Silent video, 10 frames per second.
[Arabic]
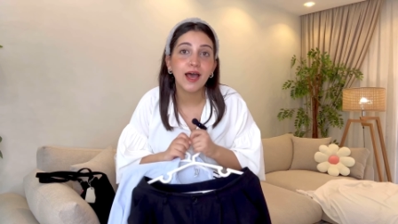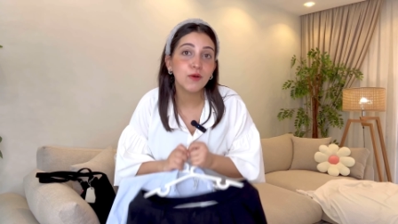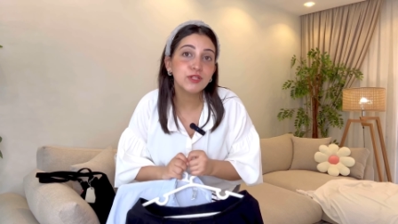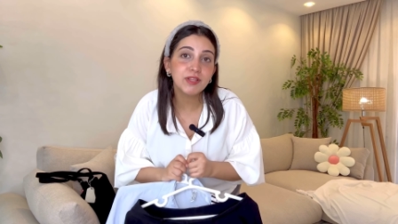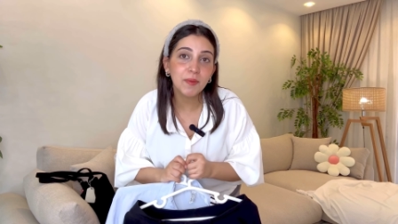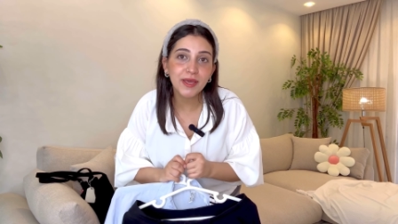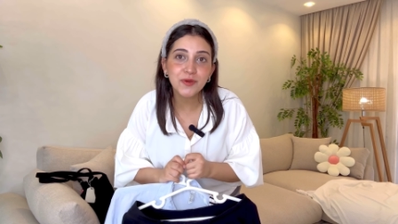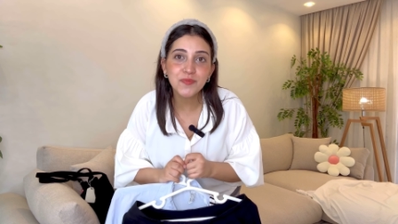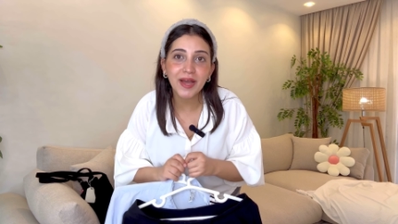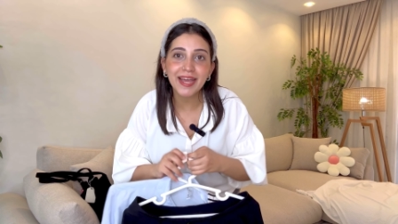اول طقم
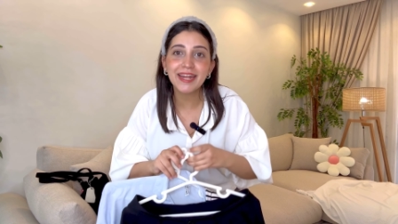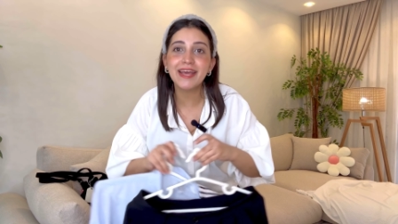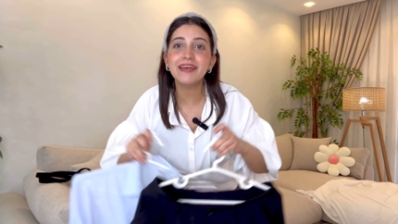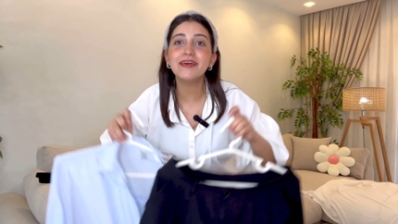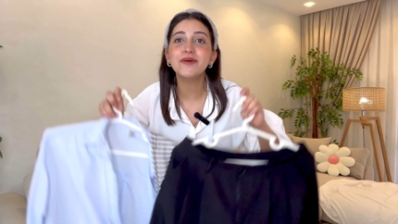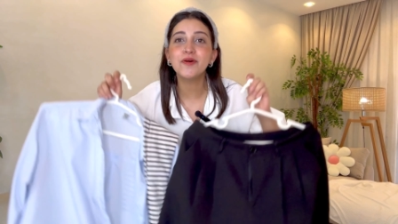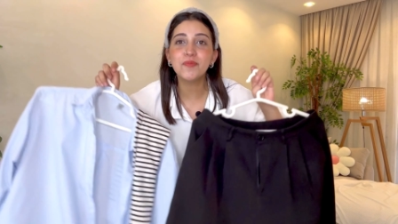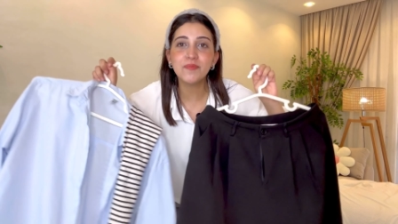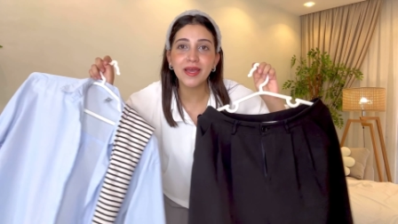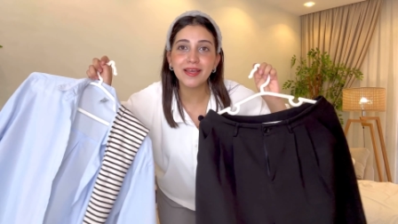هيكون معانا
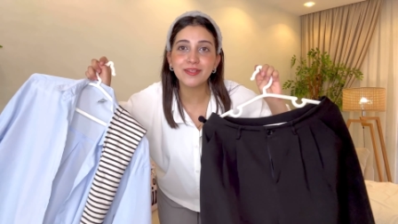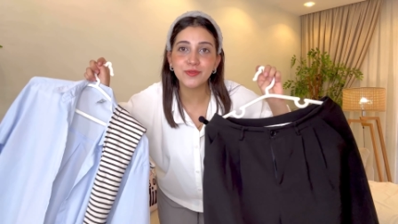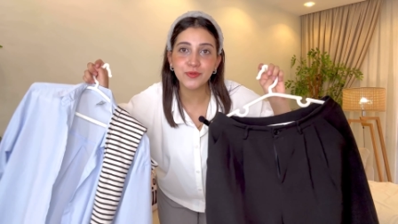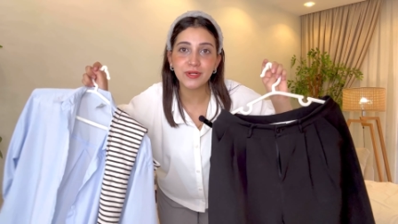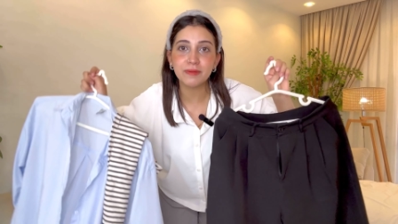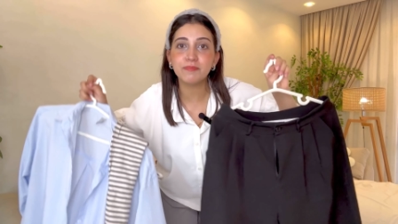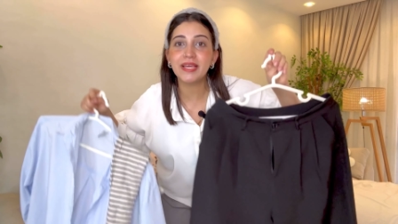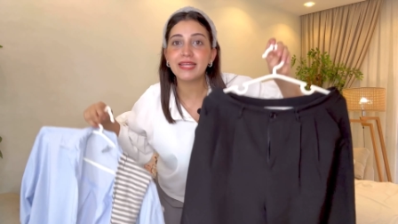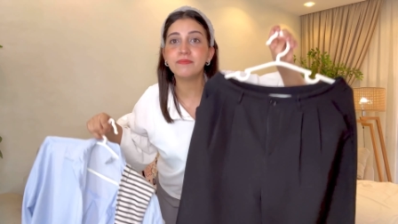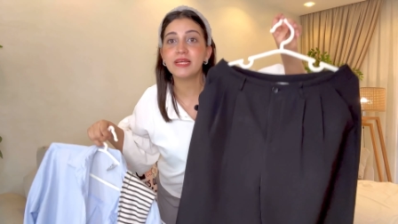هما دول
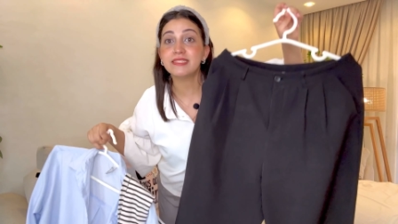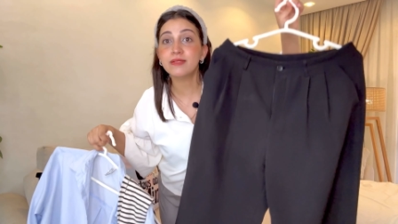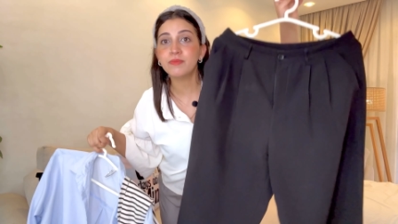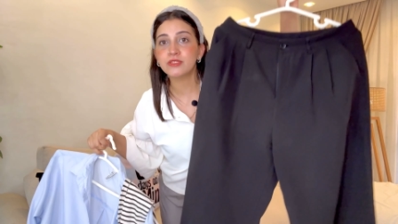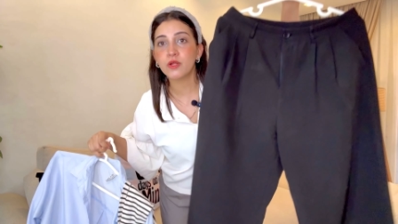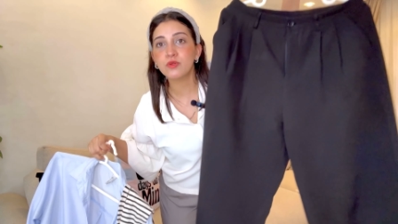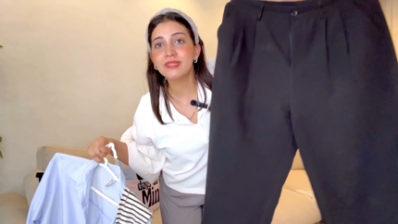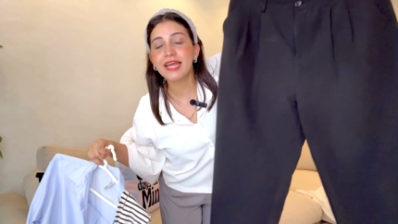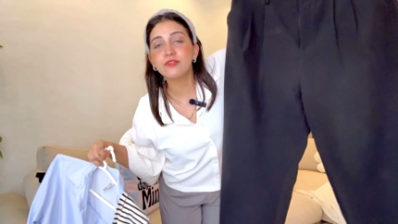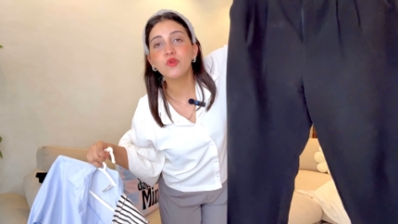بجد بحس البنطلون
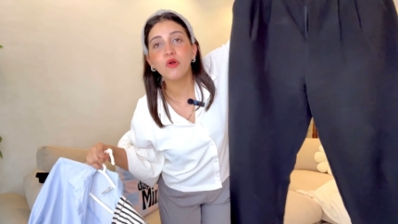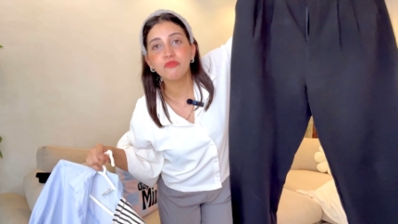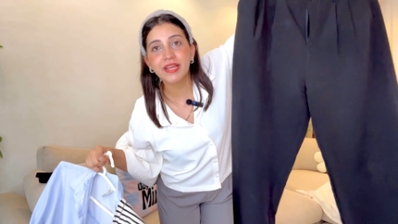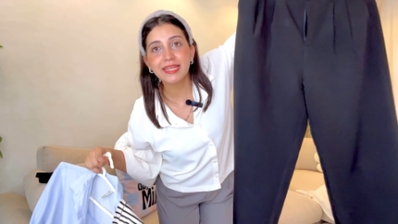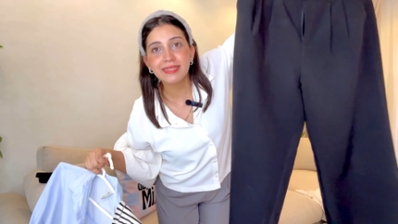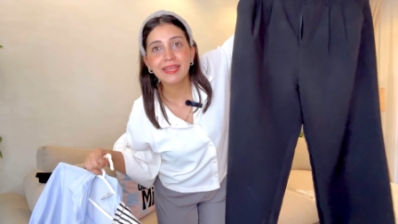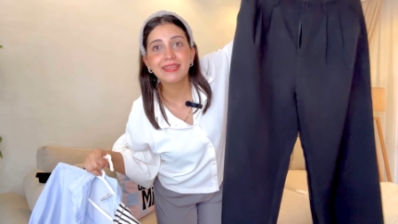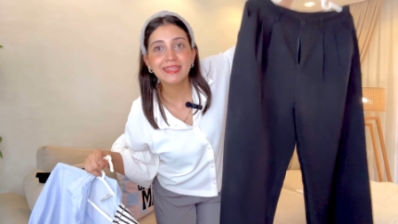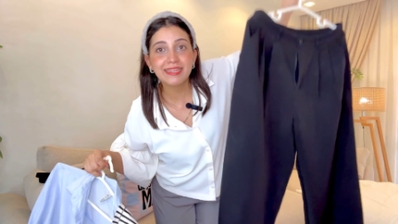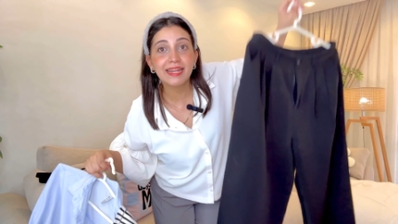ده تحفه جدا
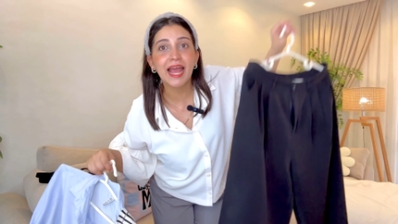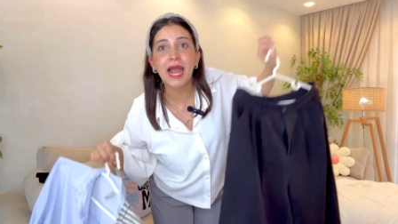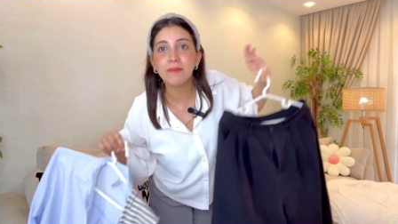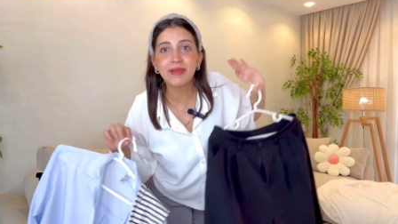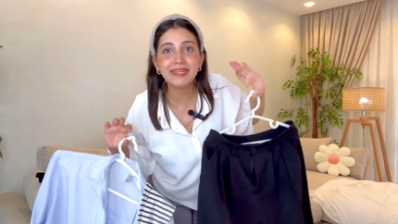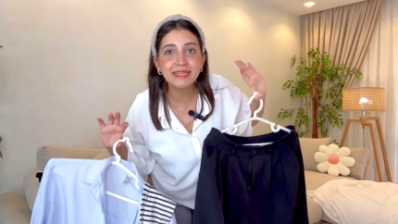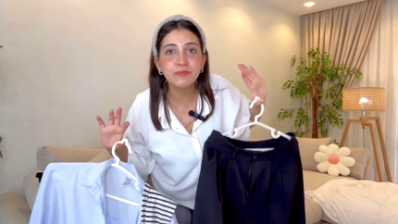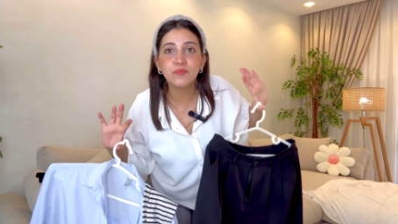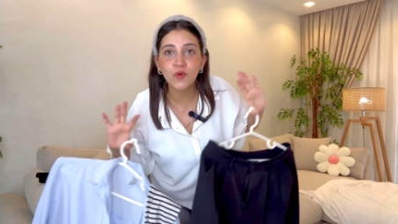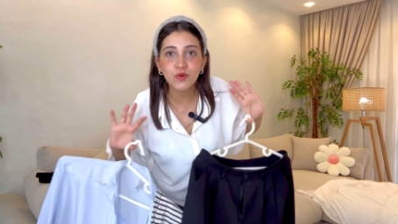جدا عملي
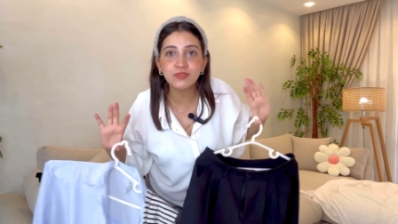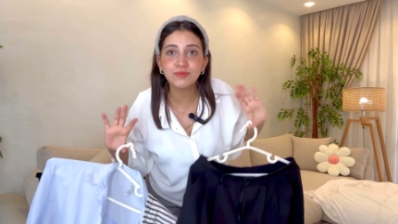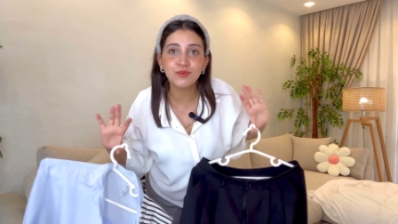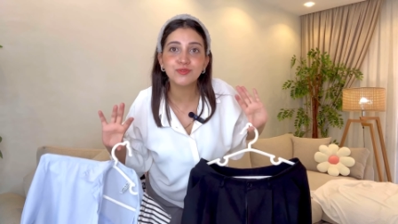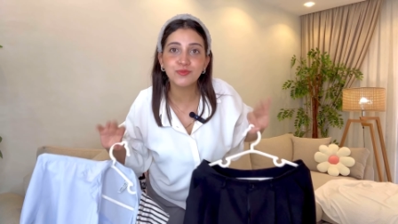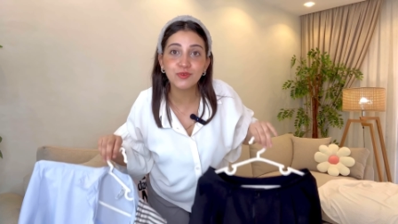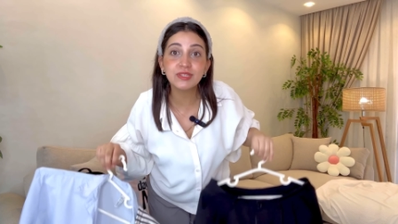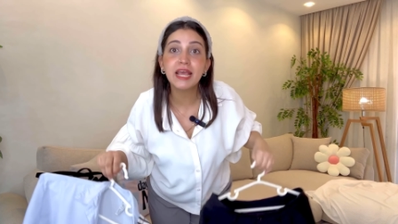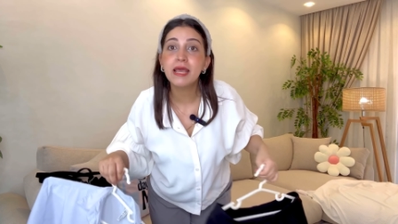موت موت موت